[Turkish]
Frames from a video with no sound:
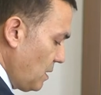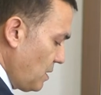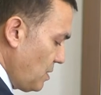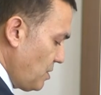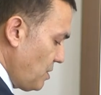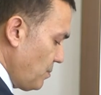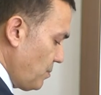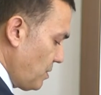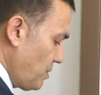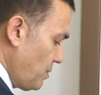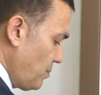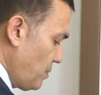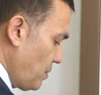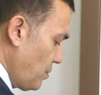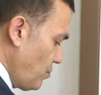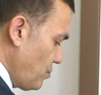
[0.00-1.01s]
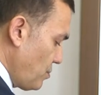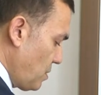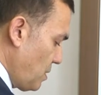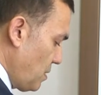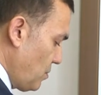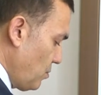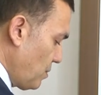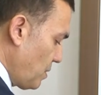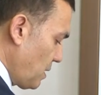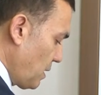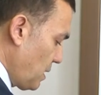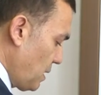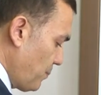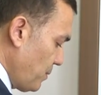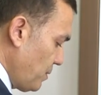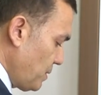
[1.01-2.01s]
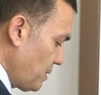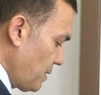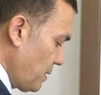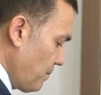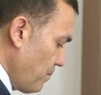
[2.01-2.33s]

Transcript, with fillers: kişi başı 1200 TL olarak yapıldı.